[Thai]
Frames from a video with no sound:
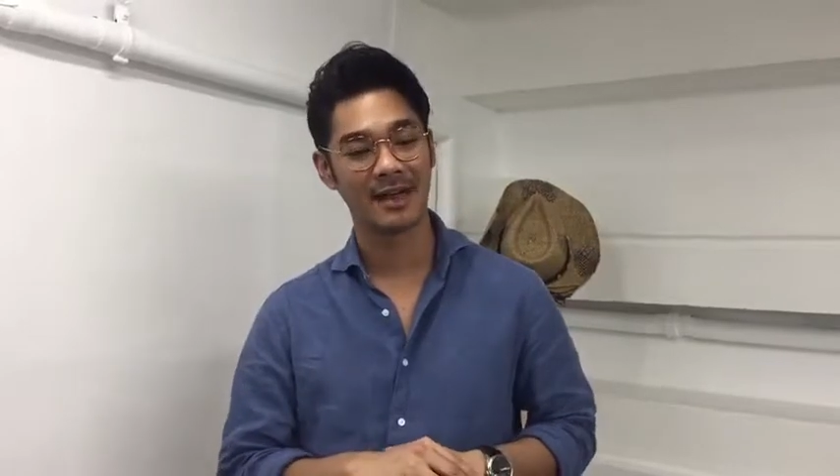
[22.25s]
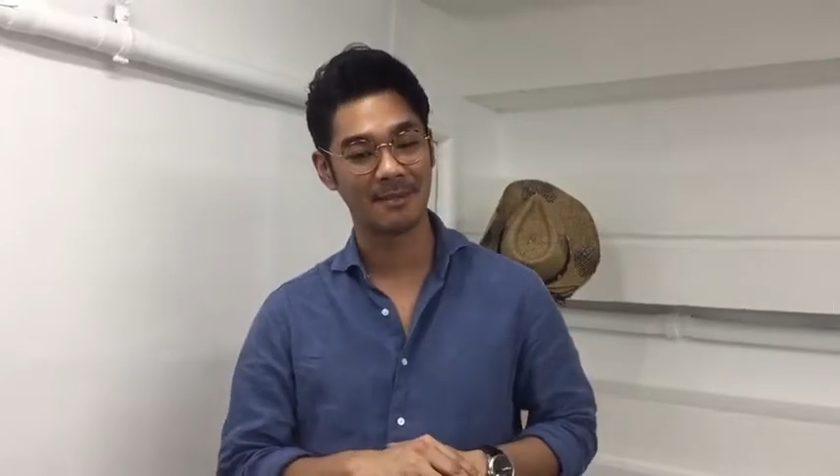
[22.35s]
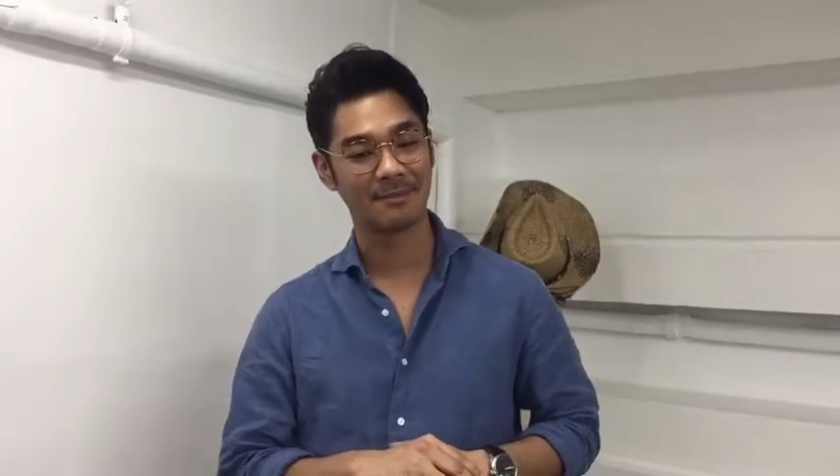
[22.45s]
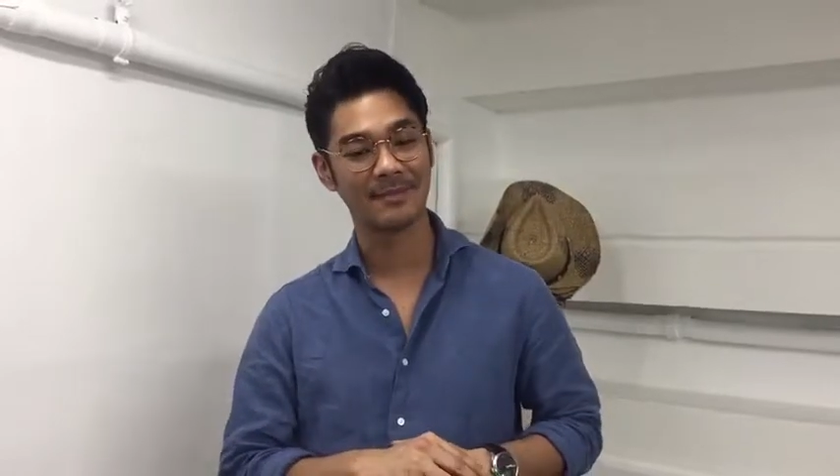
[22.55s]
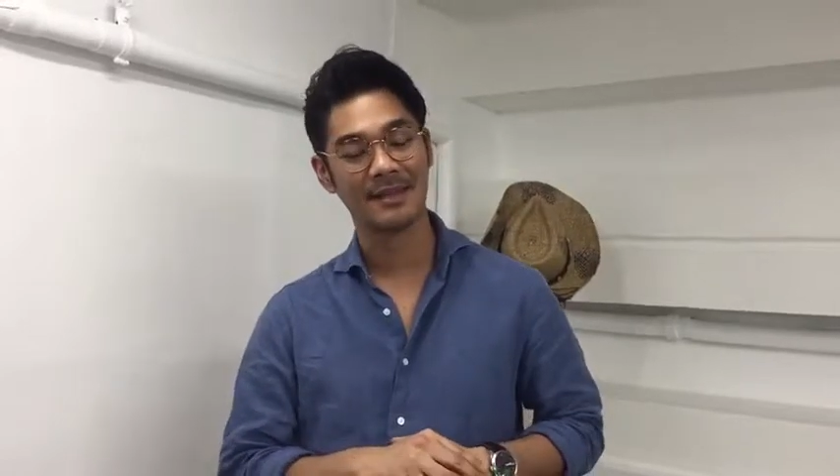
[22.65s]

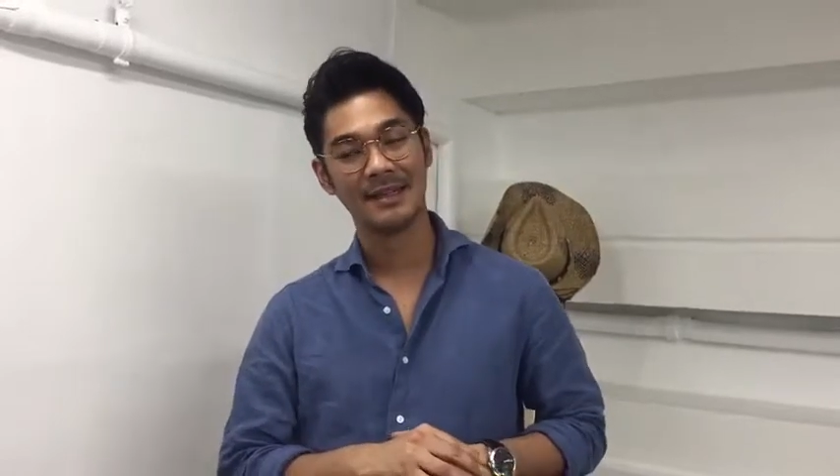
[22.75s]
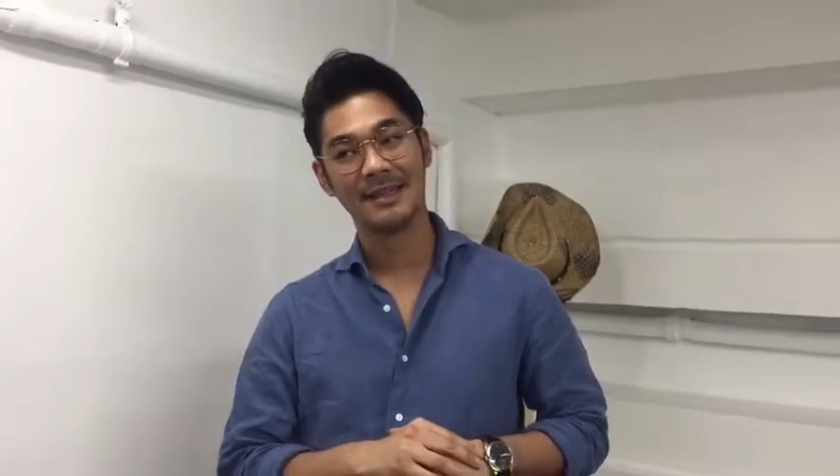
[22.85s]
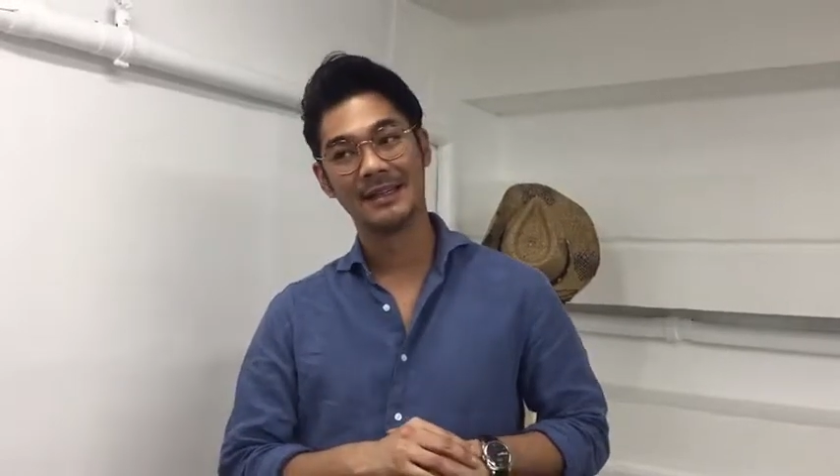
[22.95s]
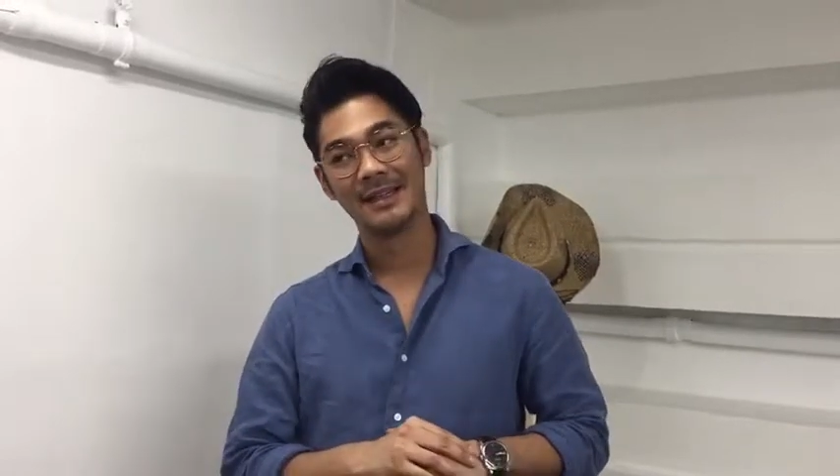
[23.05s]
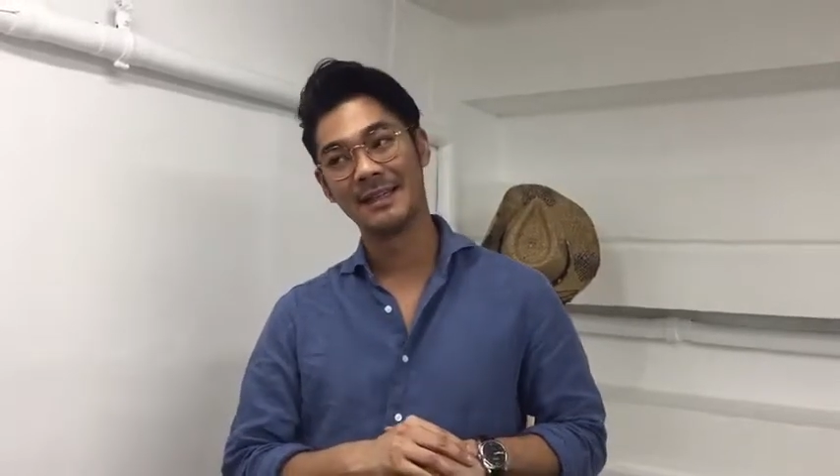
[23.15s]

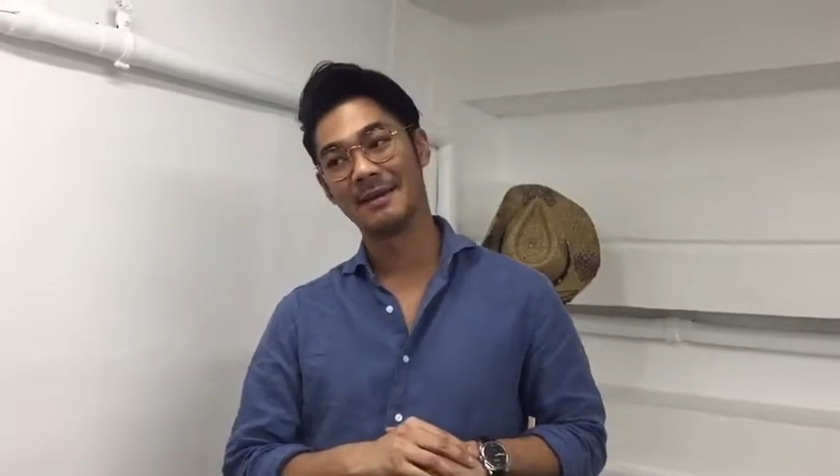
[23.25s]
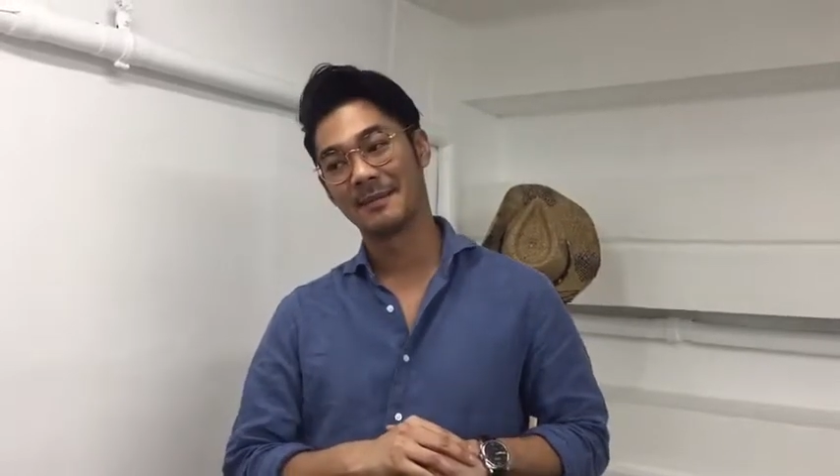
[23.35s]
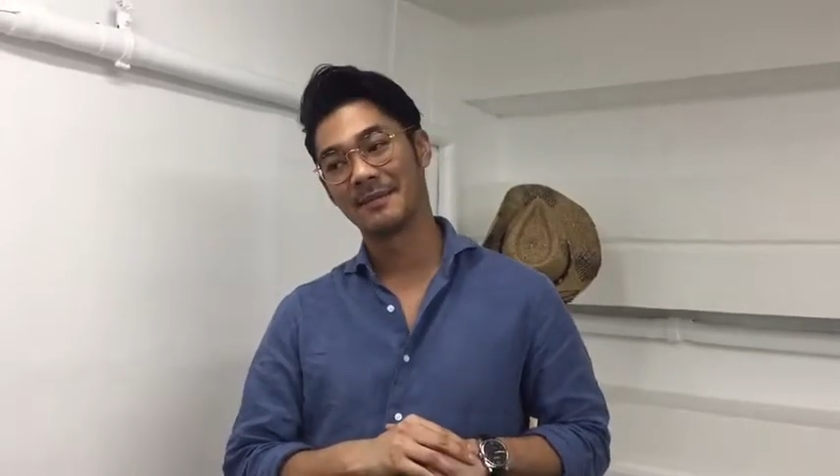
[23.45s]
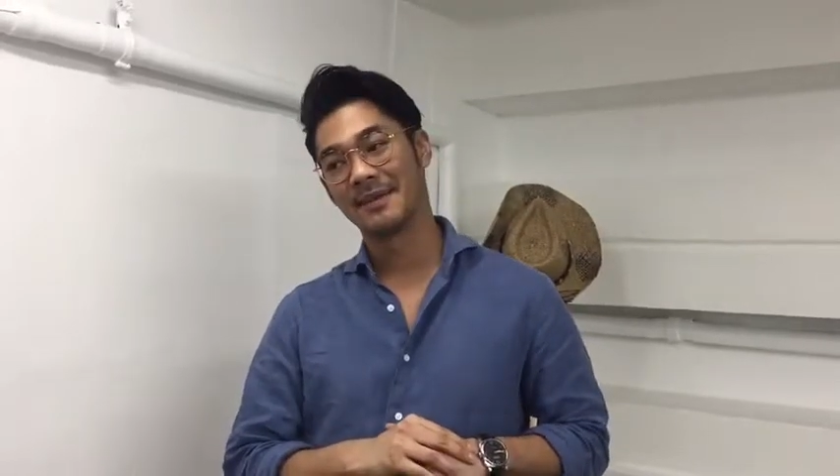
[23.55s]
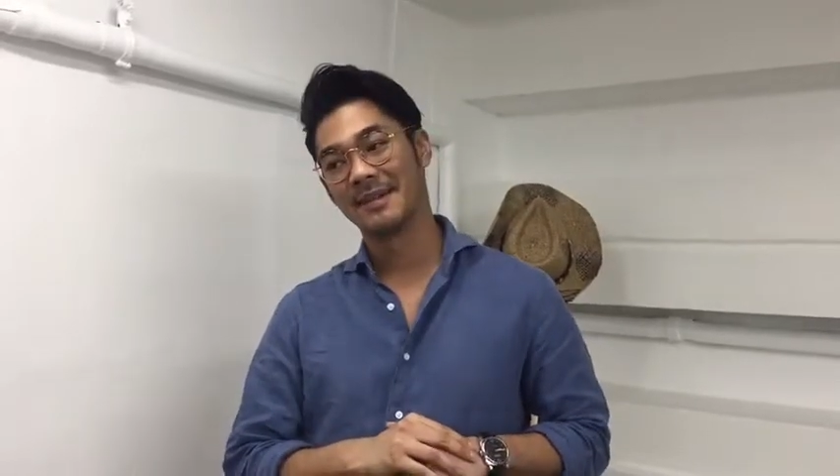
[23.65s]
นำที่แบบ